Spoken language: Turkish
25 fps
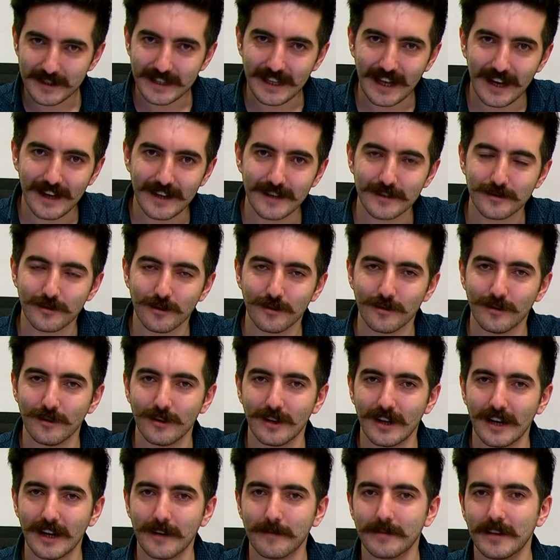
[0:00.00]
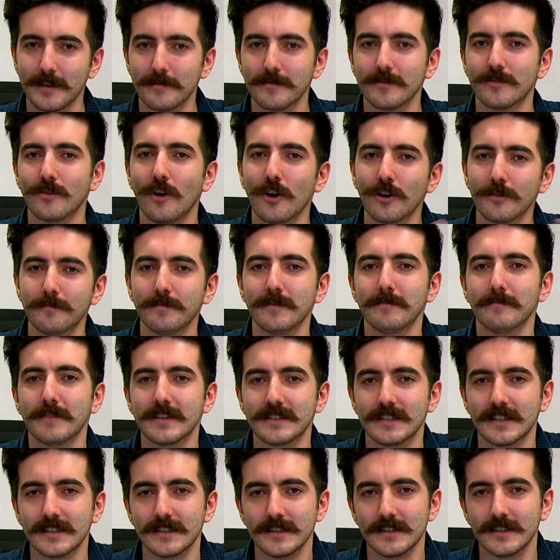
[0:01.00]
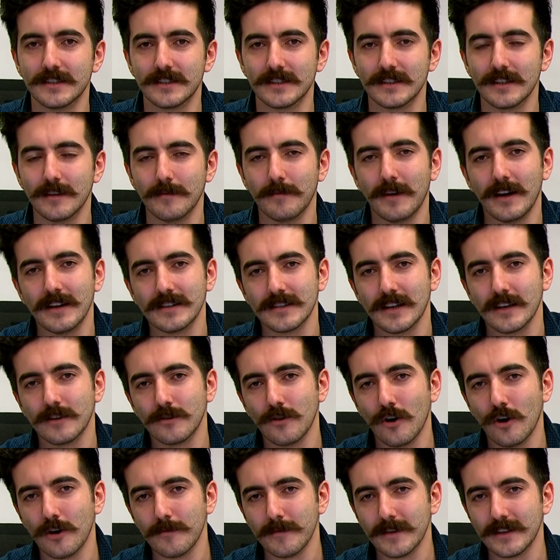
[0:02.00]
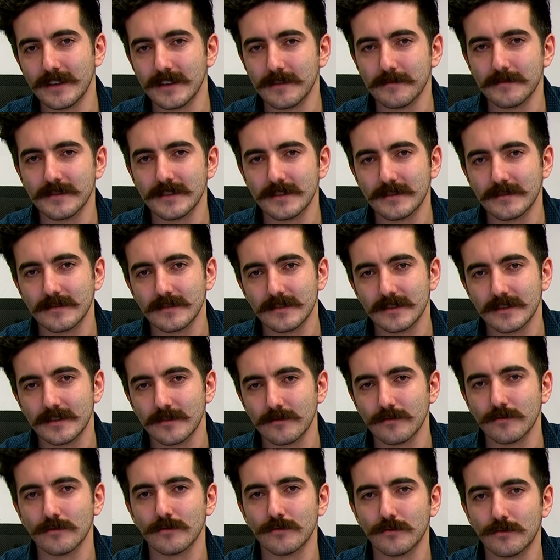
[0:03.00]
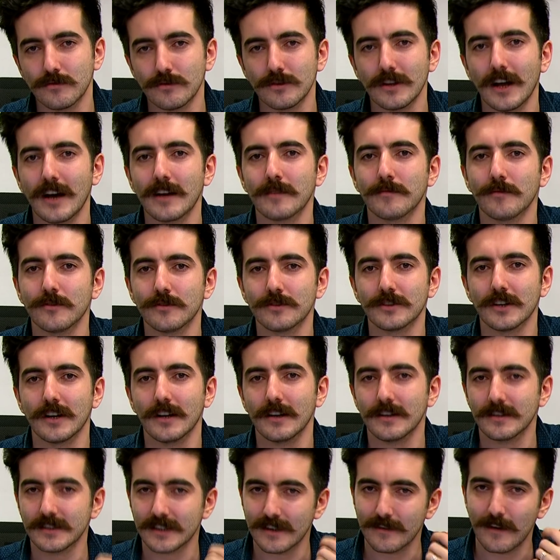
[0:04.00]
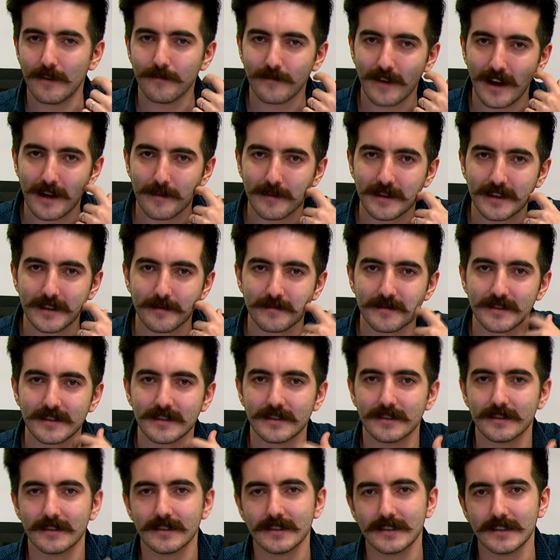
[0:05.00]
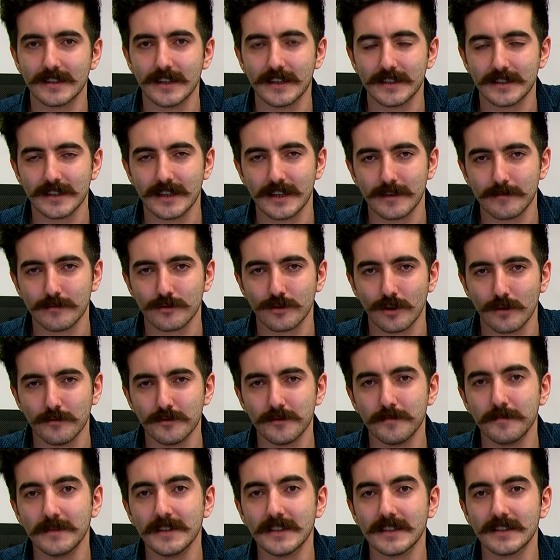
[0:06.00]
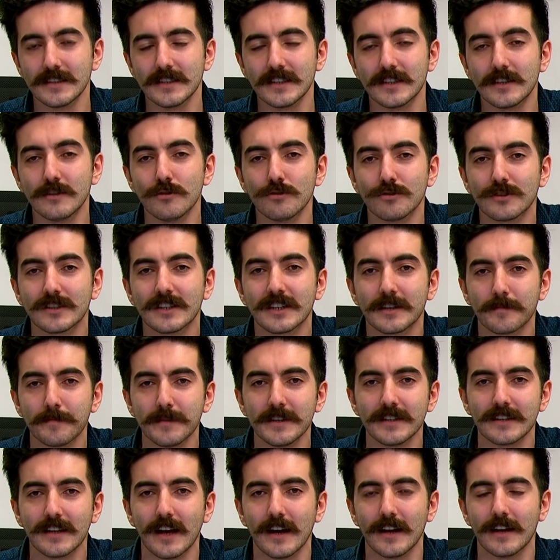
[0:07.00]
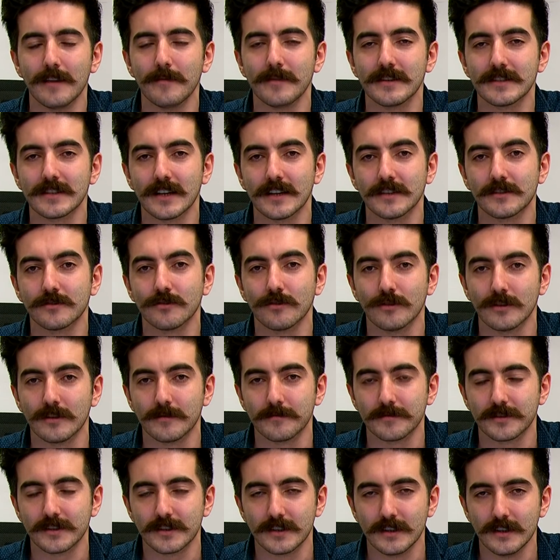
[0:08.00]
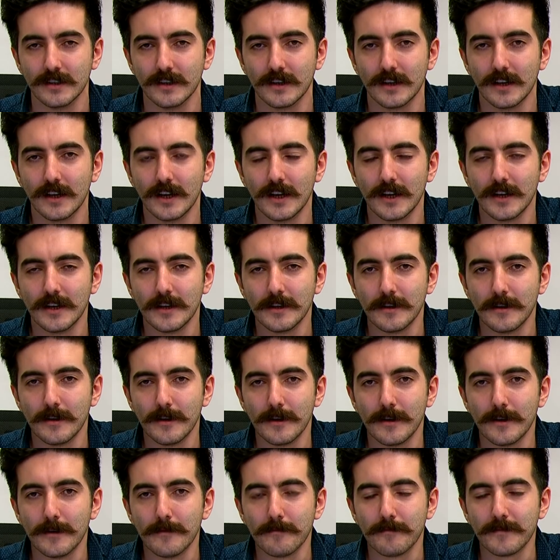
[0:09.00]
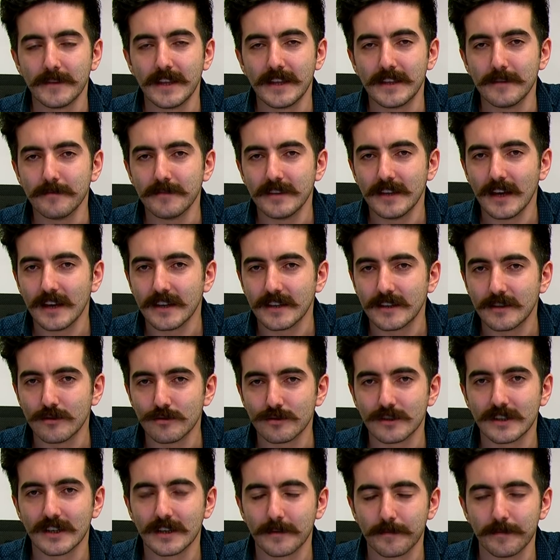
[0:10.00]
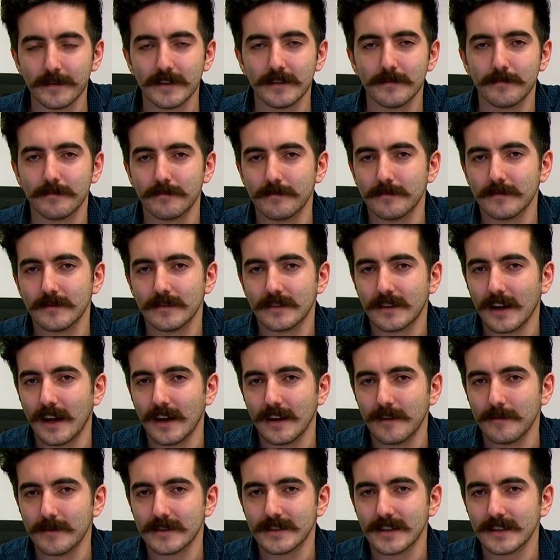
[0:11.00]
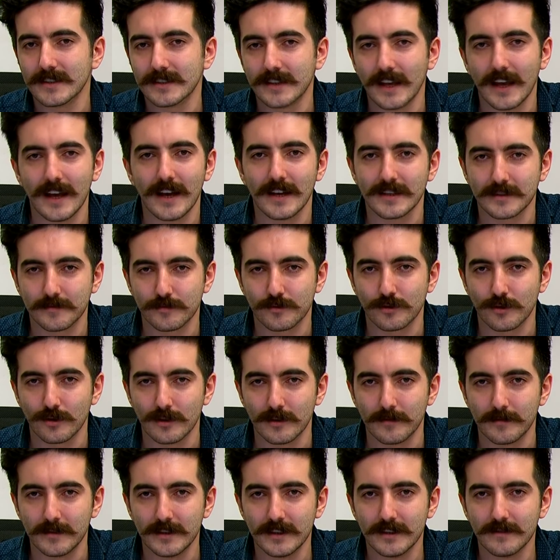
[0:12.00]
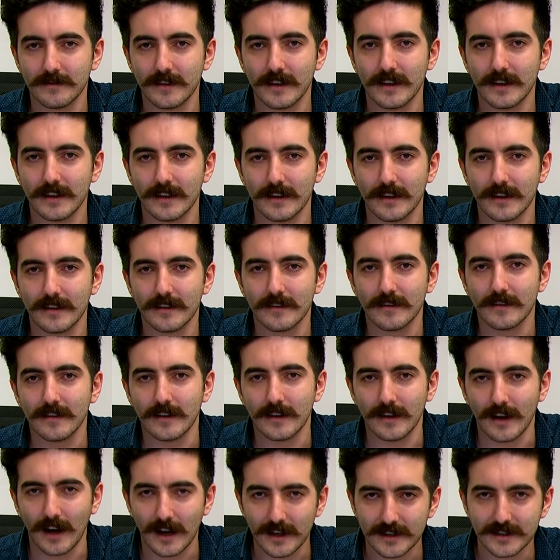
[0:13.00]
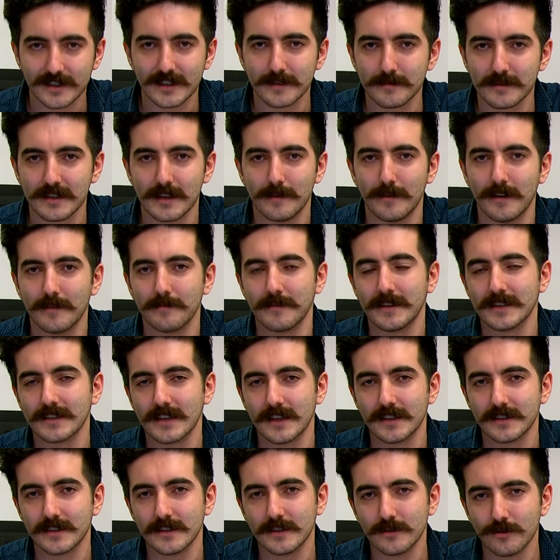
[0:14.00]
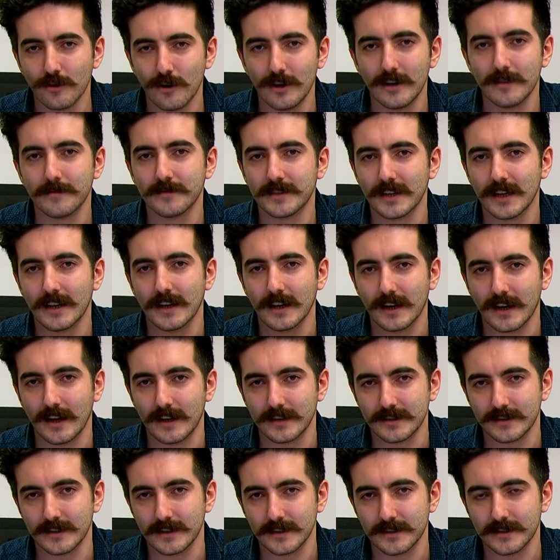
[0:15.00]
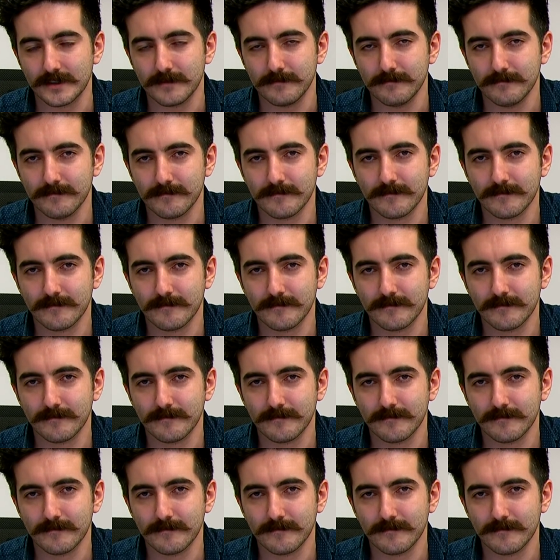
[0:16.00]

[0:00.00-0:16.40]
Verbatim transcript: Bir tane son olarak tabii 4000 mesajın içinde bazen görmediğimiz işte günler boyunca cevap vermediğimiz izleyicilerimiz olmuş. Birisi 241 tane mesaj yollamıştı. Ne o? Dedim ki ya 241 tane mesaj ne yazmış olabilir ve e, açtığım zaman mesajları şöyle bir şeyle karşılaştım.